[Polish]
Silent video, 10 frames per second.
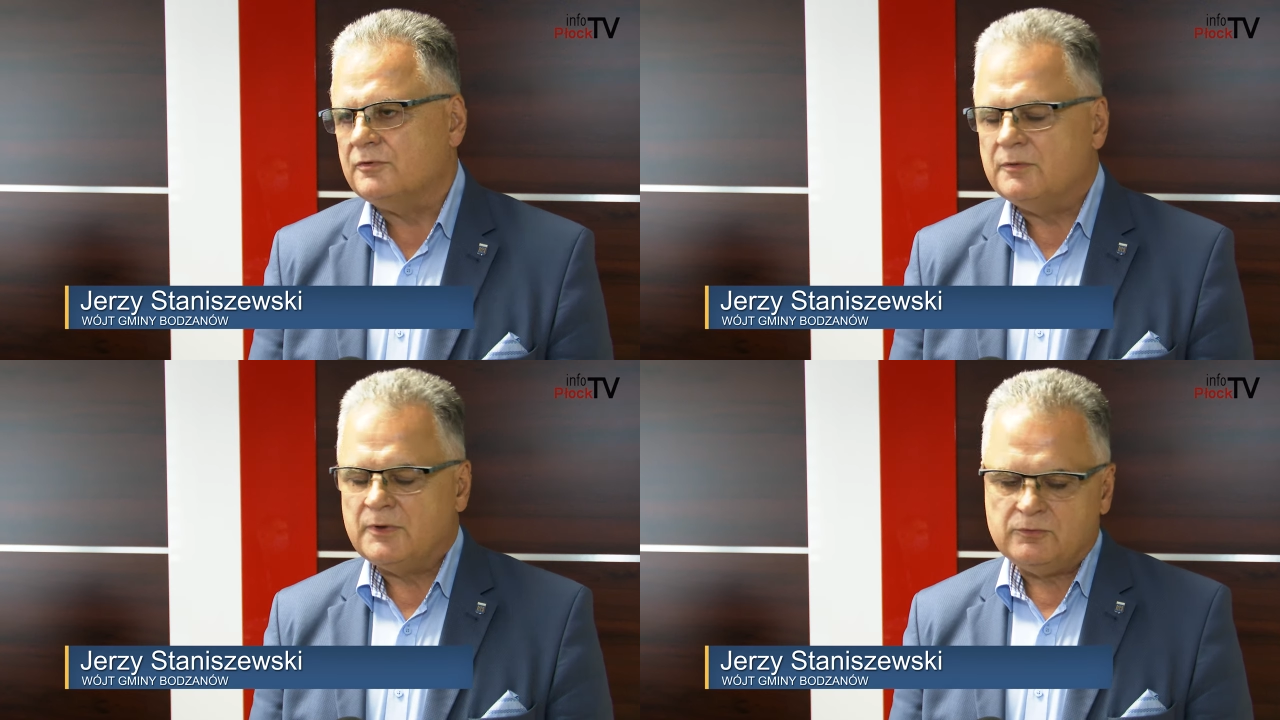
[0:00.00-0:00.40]

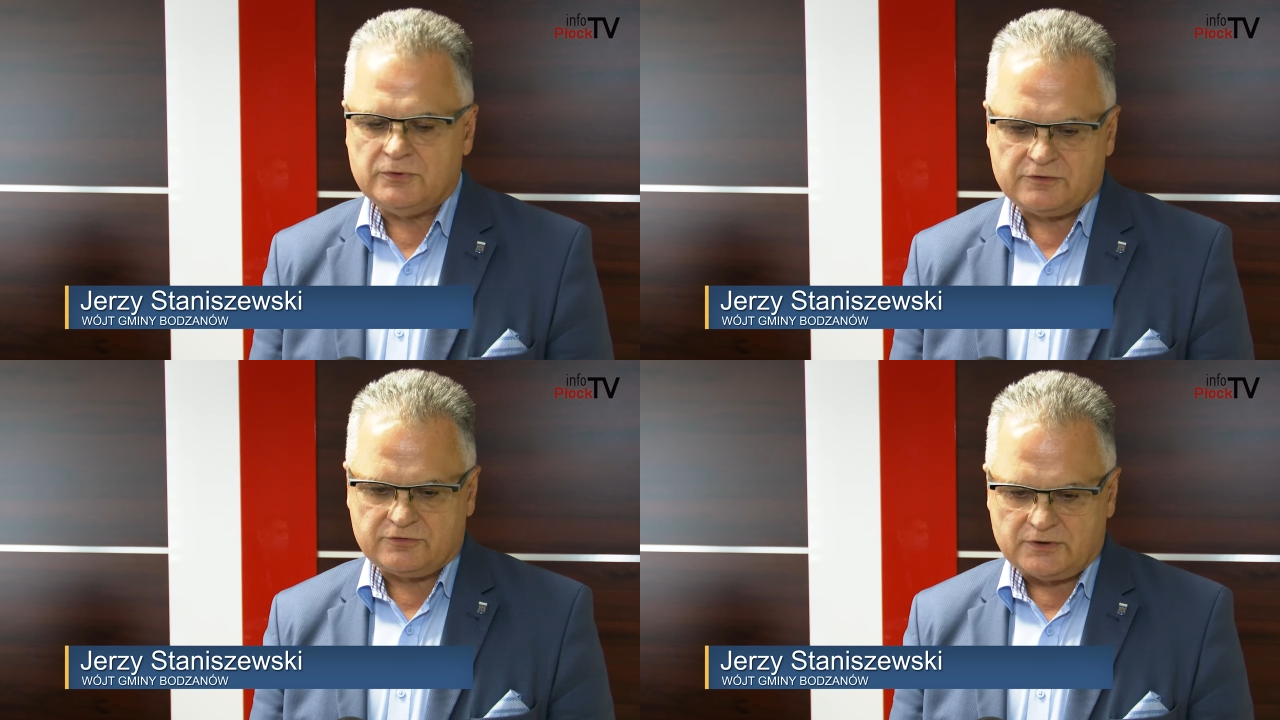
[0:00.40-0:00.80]
Nie ma u
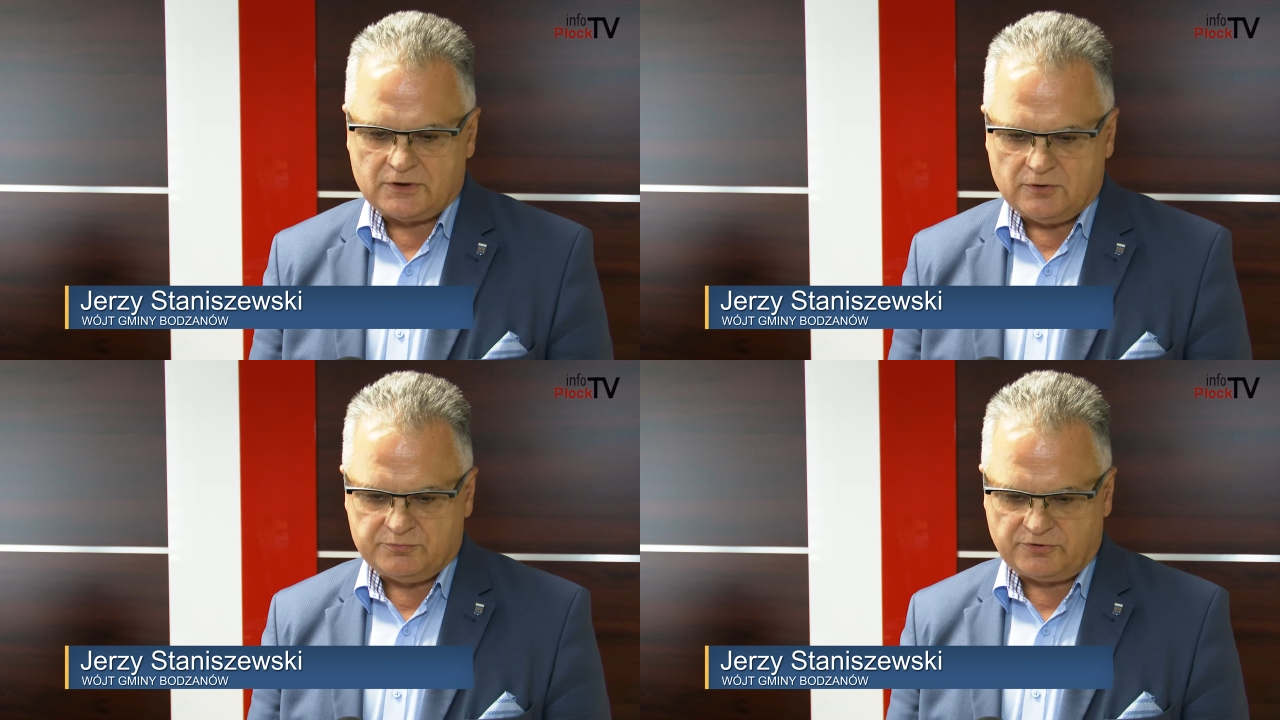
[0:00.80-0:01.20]
nas
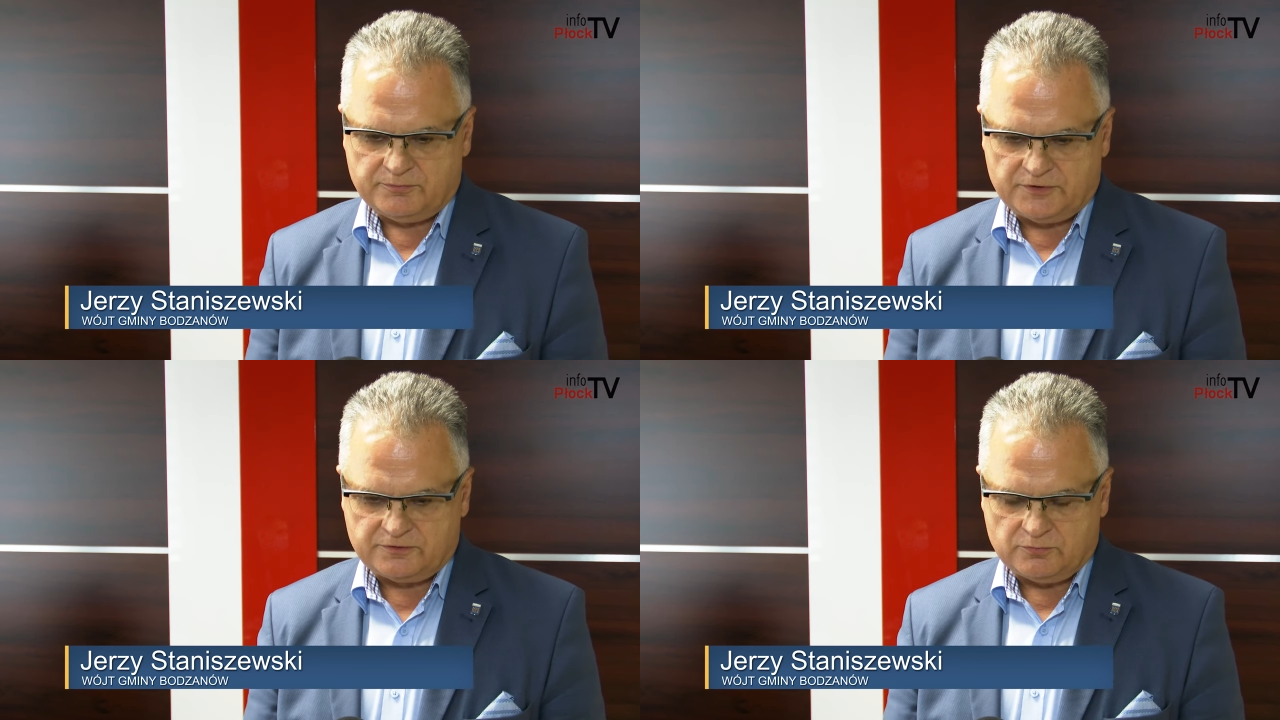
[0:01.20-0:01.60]
żadnego
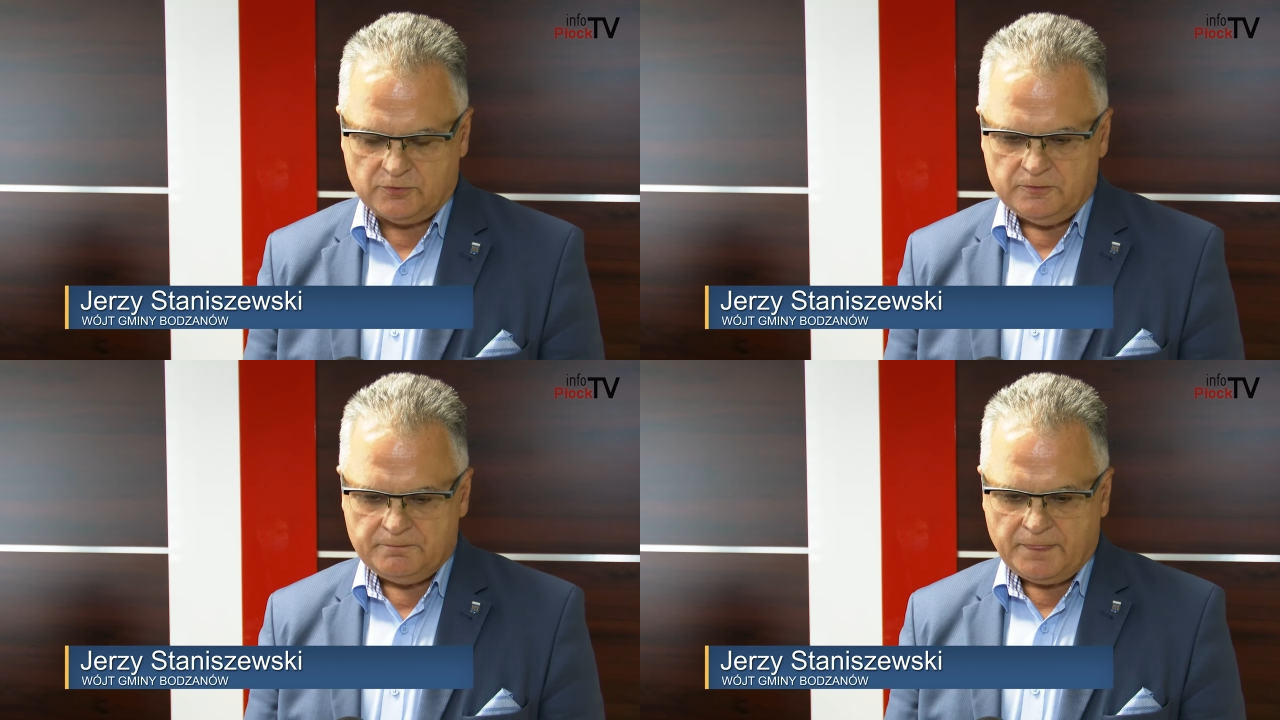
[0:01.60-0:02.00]
przemysłu